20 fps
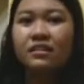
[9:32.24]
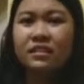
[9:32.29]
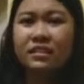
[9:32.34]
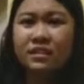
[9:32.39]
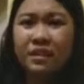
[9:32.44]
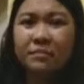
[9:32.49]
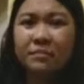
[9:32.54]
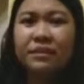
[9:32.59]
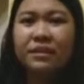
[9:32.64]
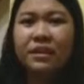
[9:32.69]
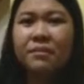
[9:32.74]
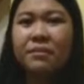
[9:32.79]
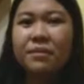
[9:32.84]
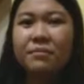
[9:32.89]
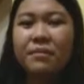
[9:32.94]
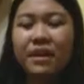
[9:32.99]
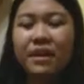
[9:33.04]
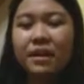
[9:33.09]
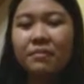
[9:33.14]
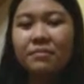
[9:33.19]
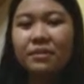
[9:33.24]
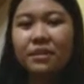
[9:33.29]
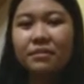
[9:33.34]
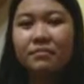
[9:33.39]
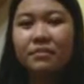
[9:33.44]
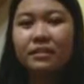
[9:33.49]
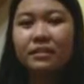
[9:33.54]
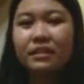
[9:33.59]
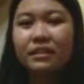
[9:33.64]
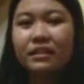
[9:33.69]
Sa tabi-tabi, marami
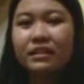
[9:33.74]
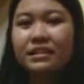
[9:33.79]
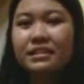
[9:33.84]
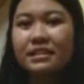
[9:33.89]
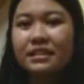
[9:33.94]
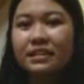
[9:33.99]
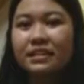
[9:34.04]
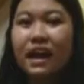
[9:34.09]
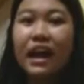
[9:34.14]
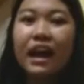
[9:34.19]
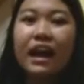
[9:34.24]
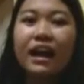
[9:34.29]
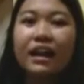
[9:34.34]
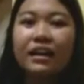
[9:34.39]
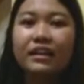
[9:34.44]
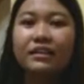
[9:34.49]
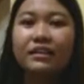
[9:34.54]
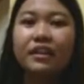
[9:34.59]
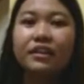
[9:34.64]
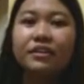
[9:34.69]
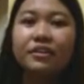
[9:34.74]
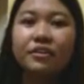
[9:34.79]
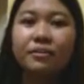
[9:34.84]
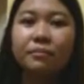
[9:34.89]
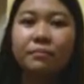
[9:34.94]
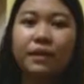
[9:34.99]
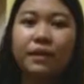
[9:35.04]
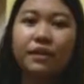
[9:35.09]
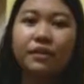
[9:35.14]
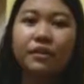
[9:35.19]
naman din kasing nakakainan doon.
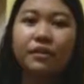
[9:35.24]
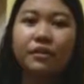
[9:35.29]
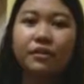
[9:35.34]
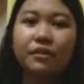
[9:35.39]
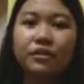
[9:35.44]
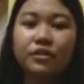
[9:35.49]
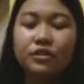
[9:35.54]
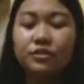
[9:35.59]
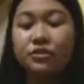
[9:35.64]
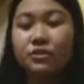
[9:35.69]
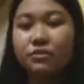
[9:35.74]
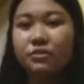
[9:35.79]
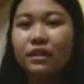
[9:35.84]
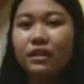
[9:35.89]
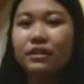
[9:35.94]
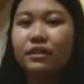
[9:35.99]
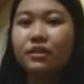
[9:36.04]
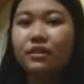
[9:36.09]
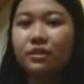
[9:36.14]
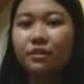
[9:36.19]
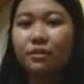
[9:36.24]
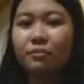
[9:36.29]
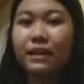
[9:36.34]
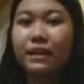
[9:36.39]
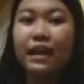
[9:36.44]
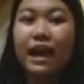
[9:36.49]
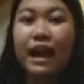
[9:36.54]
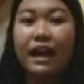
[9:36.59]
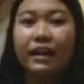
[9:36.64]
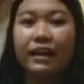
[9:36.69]
Pero usually o
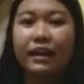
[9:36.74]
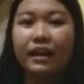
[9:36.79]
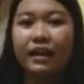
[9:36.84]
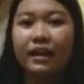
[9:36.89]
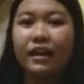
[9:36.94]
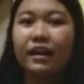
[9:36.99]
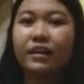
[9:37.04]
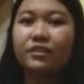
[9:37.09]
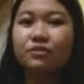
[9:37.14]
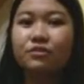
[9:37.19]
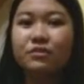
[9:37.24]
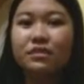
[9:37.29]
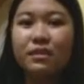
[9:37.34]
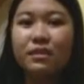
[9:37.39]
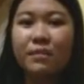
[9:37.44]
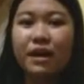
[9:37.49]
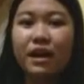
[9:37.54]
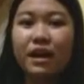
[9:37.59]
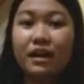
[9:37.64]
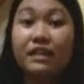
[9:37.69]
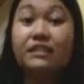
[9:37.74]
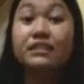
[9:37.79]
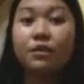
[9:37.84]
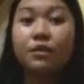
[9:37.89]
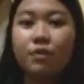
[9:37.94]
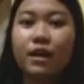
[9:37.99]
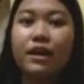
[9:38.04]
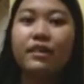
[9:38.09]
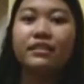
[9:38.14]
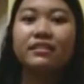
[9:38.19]
palagi, eh doon sa mga
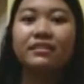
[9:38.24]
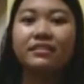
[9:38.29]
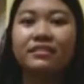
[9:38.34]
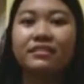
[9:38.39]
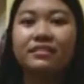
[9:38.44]
isawan.